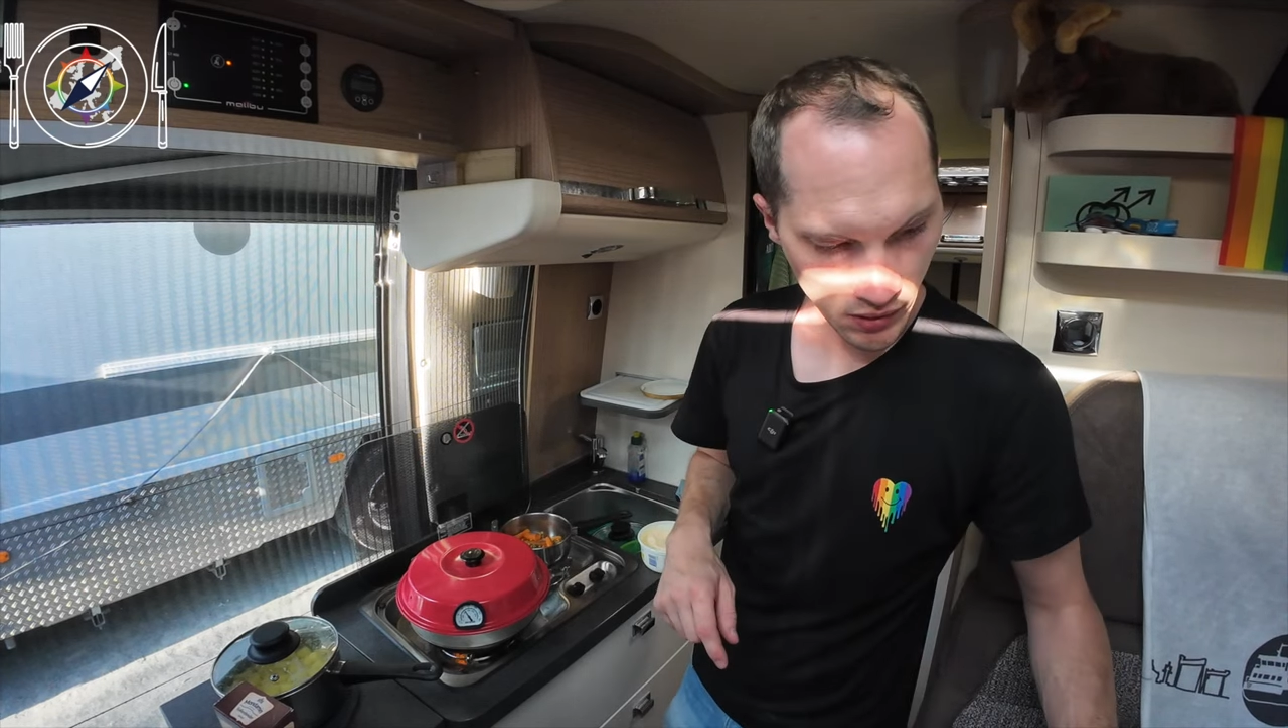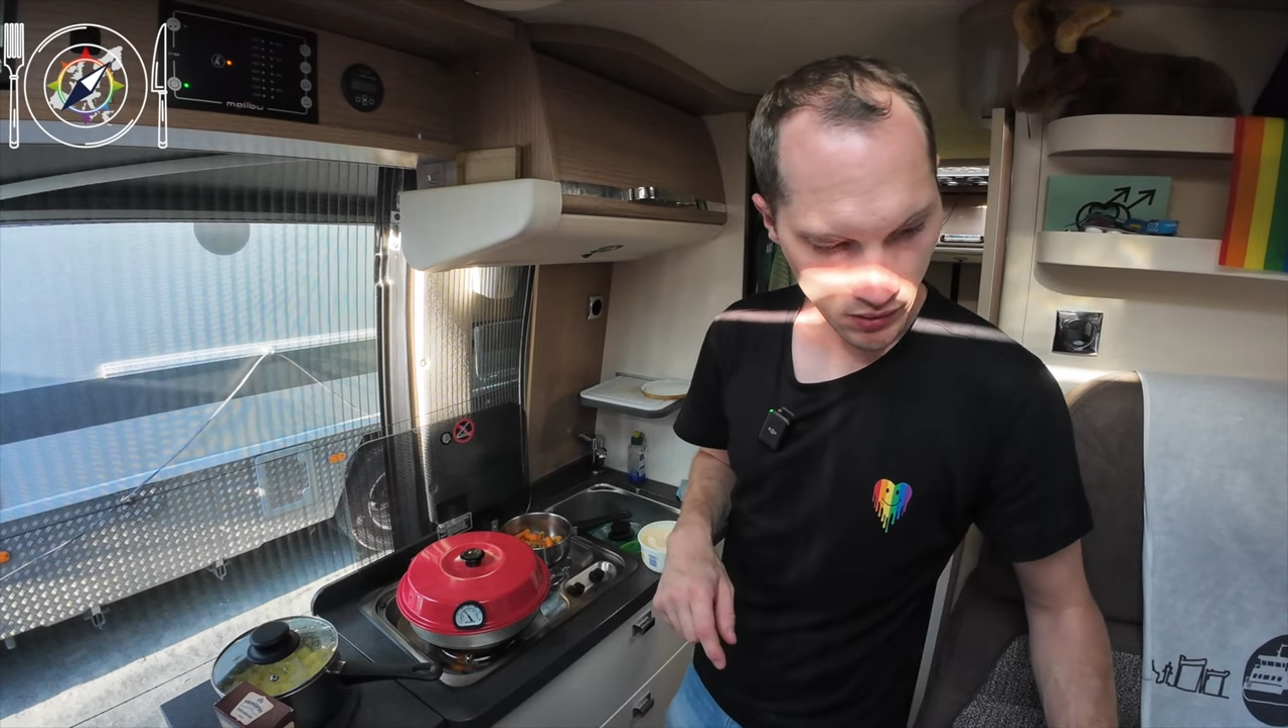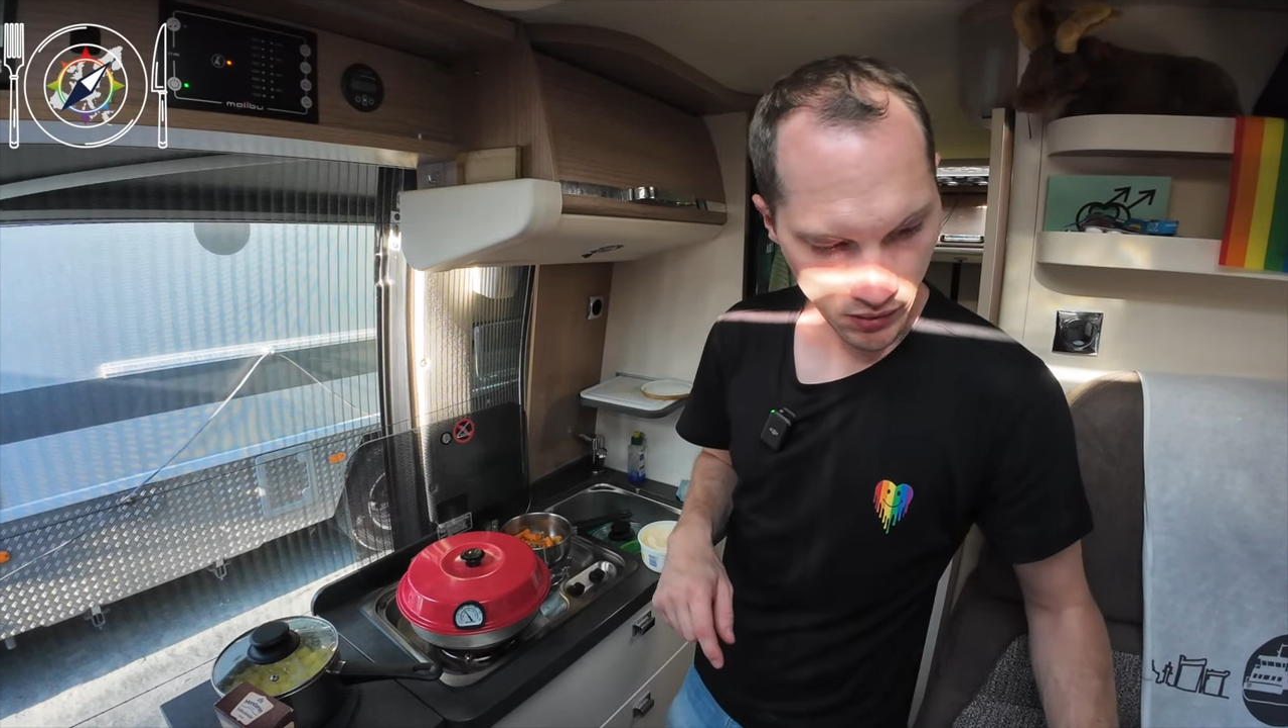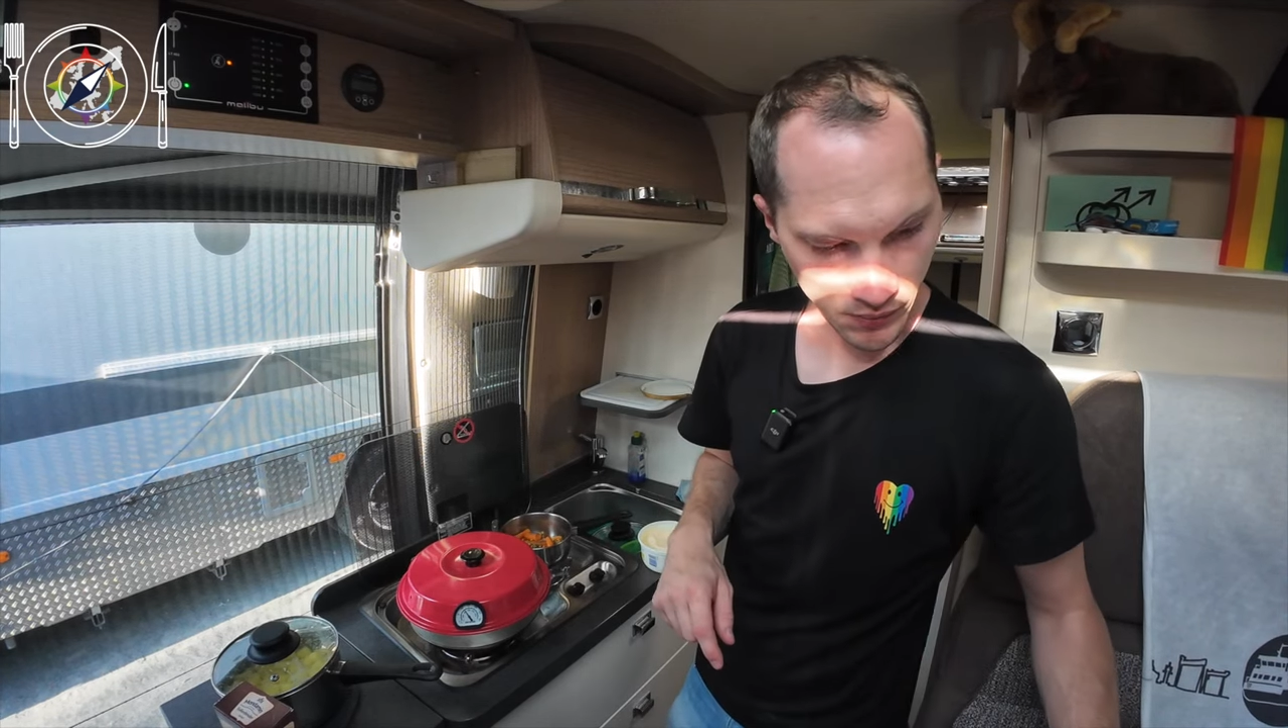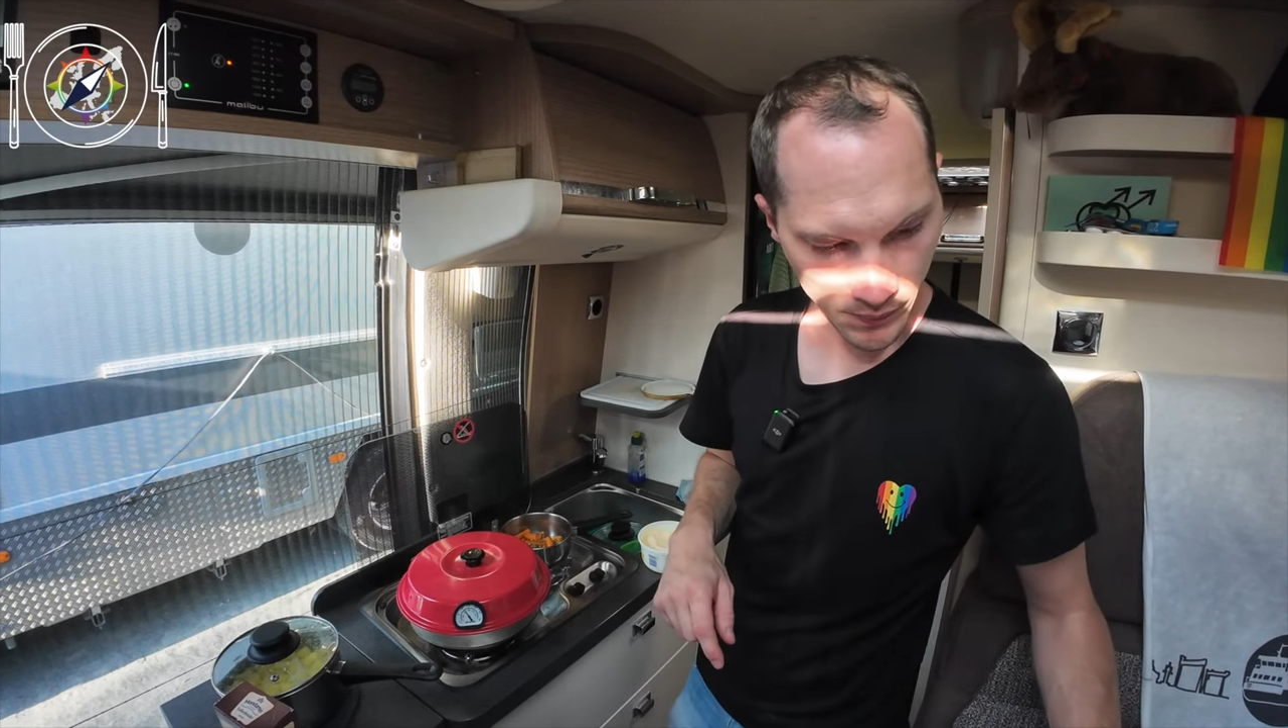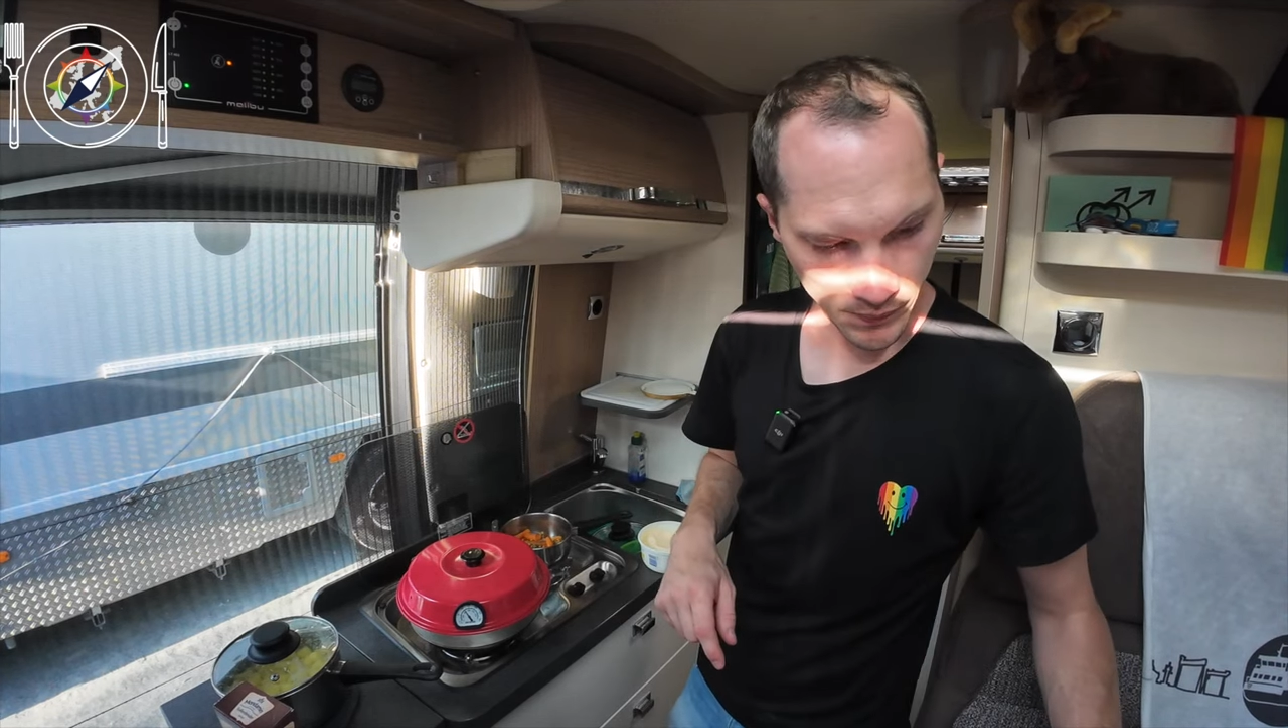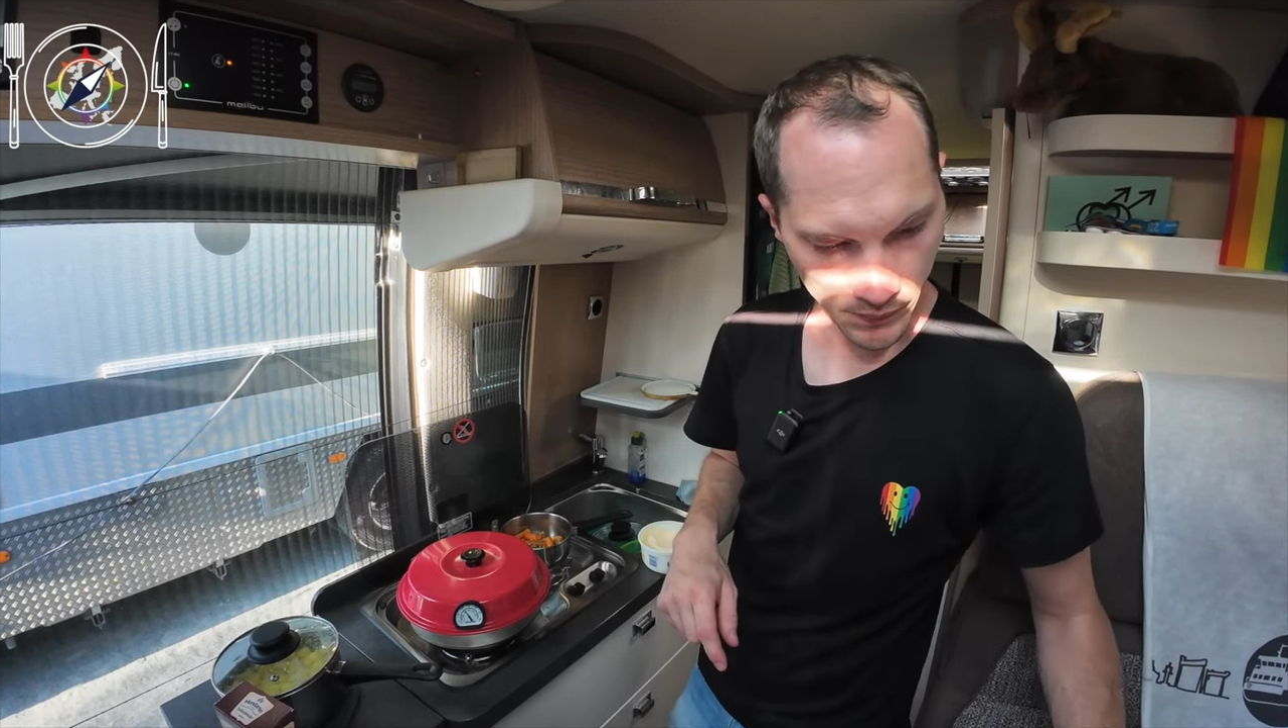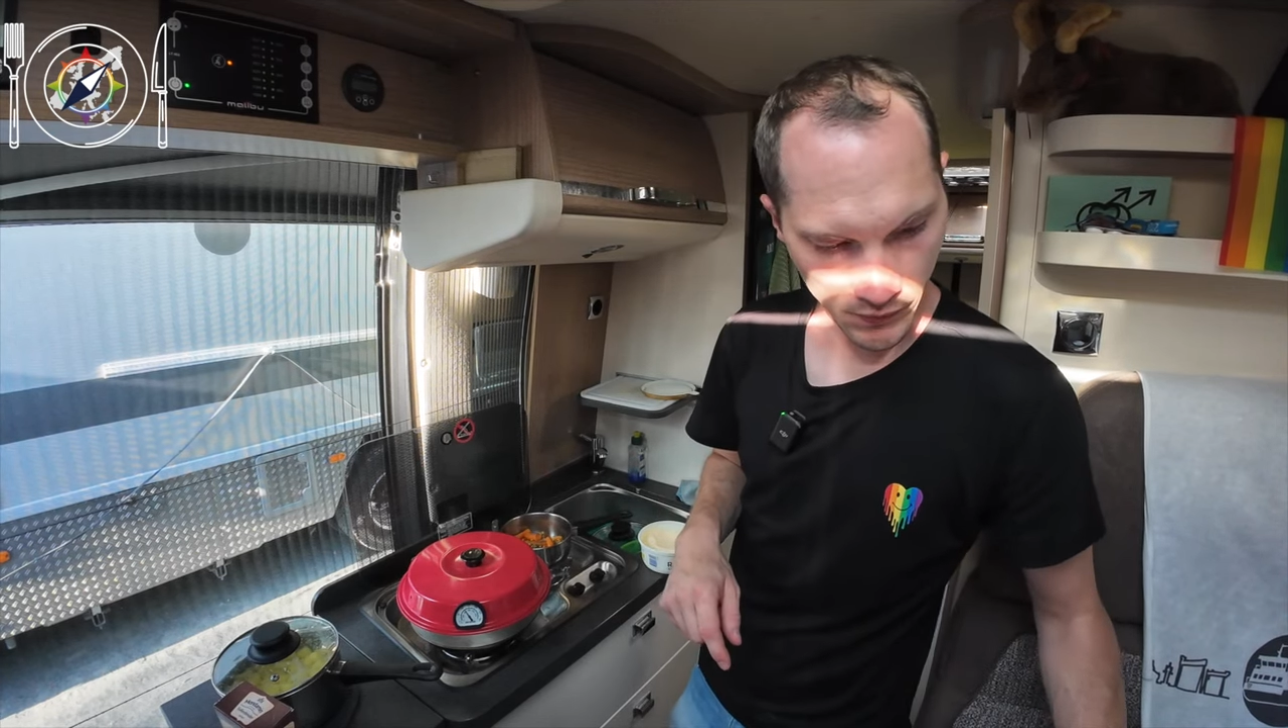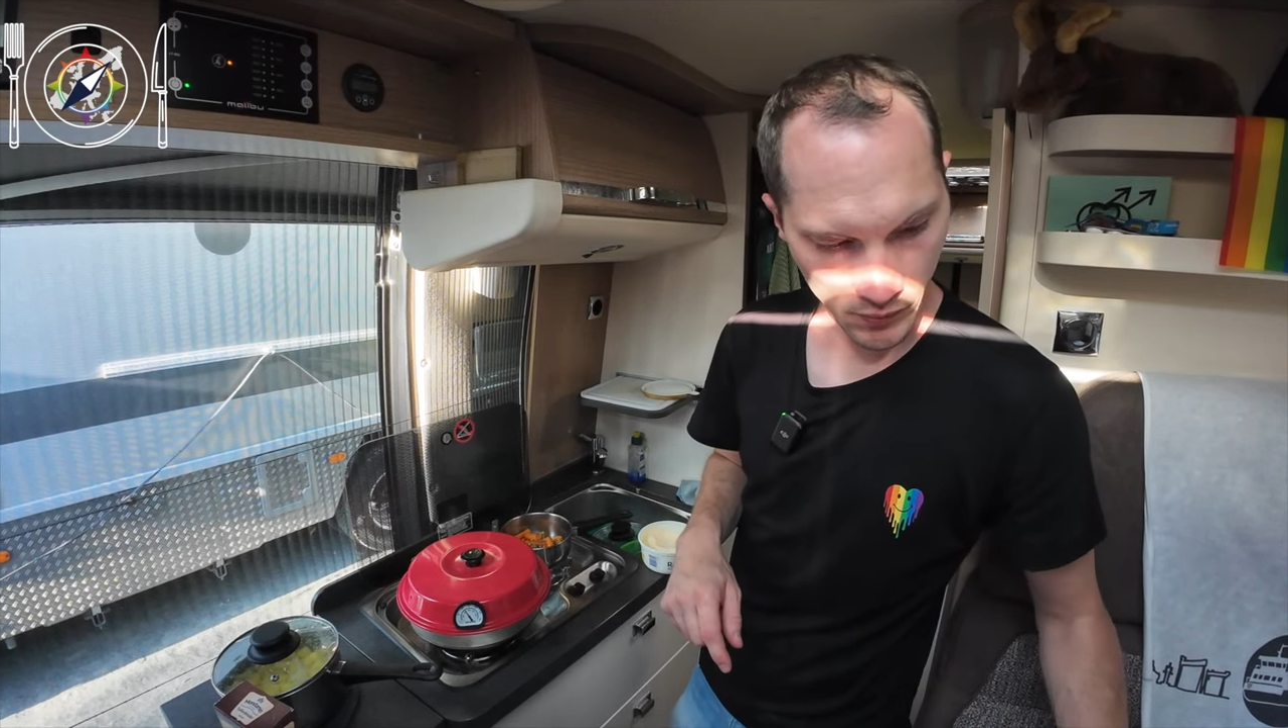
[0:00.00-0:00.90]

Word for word: Ähm,